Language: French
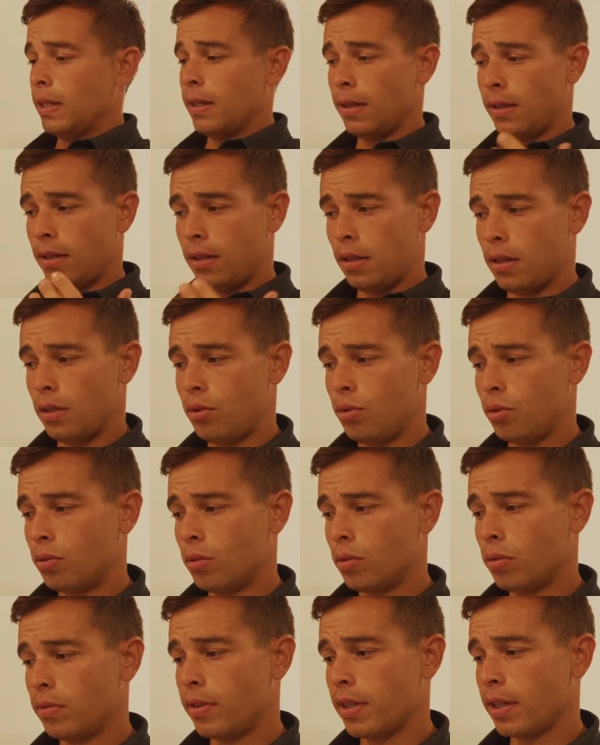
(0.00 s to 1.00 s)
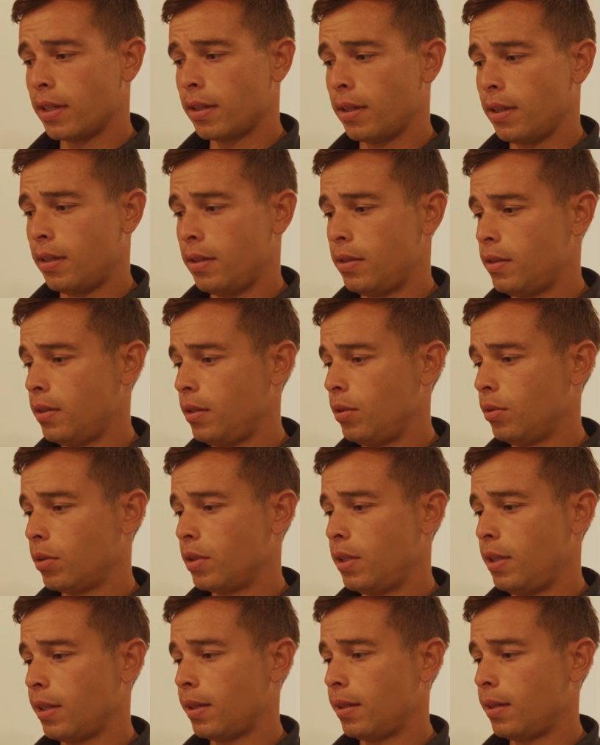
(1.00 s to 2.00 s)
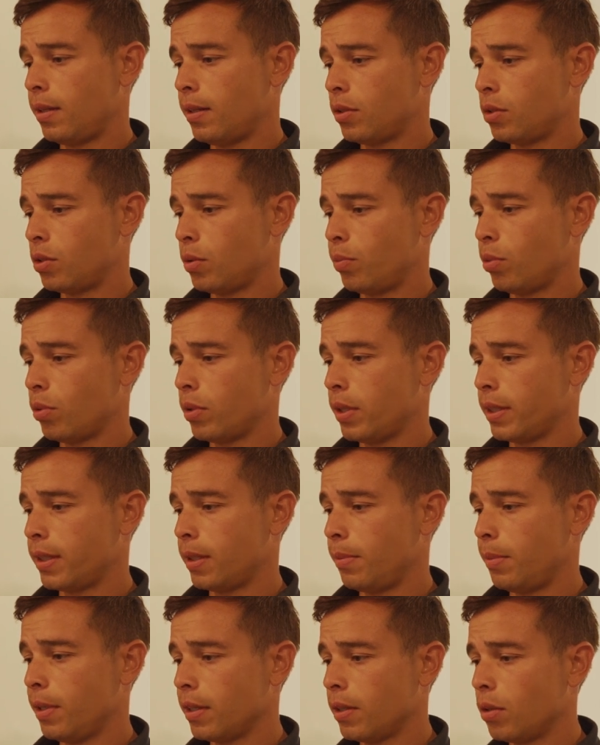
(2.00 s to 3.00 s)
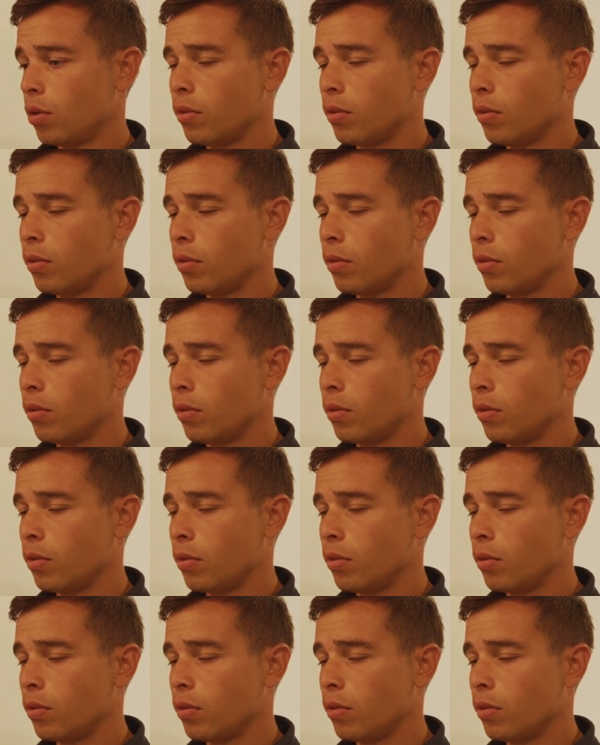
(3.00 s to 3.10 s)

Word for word: Allez, là du coup on va réaliser donc les réglages pour la caméra.